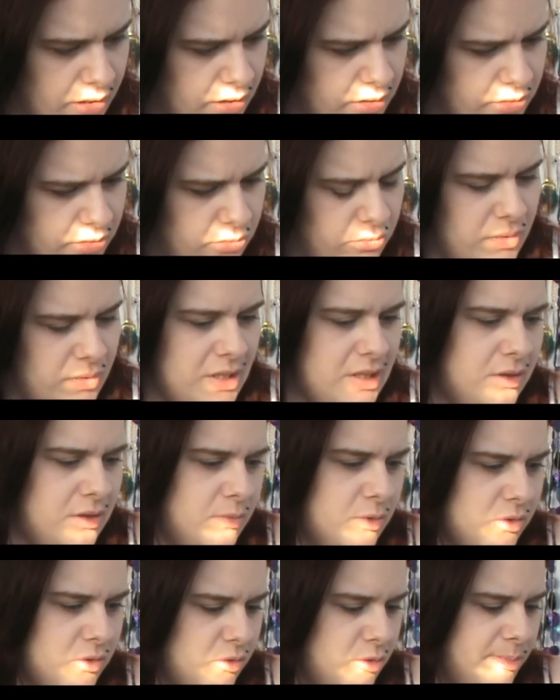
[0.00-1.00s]
Ensuite,
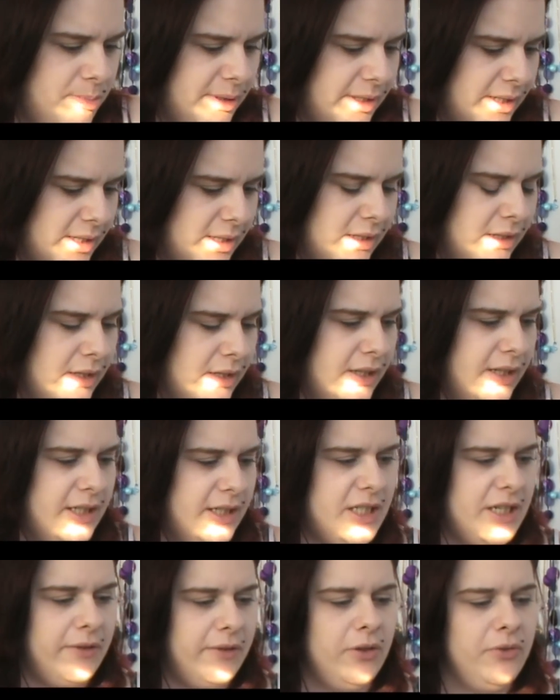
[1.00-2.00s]
je me suis pris,
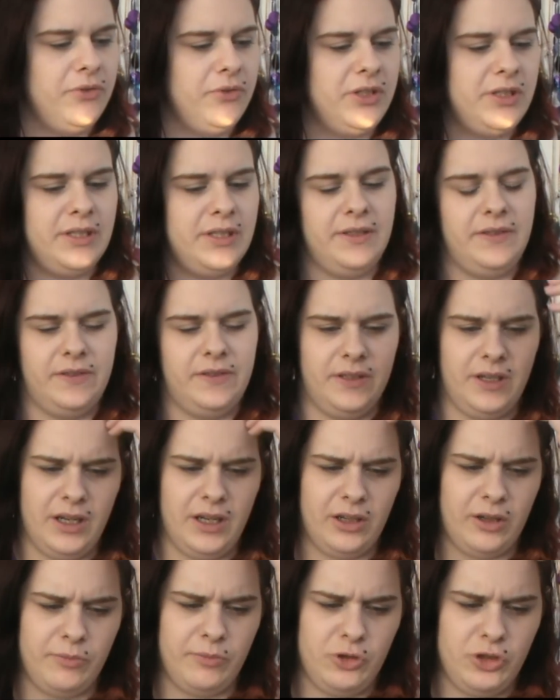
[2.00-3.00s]
j'avais envie de
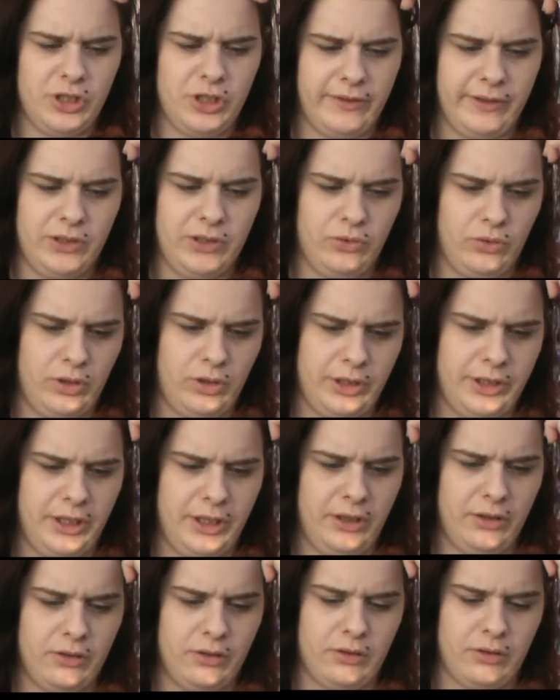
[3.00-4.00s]
tester, comme ils avaient
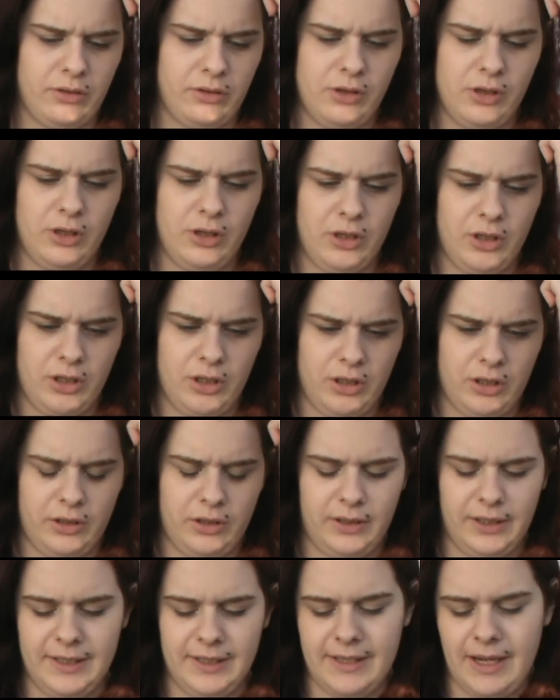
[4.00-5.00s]
soldé euh,
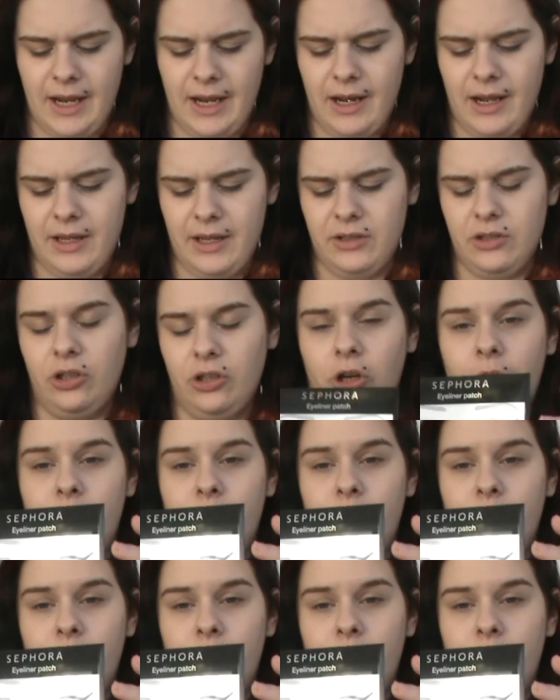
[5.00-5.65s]
les eyeliner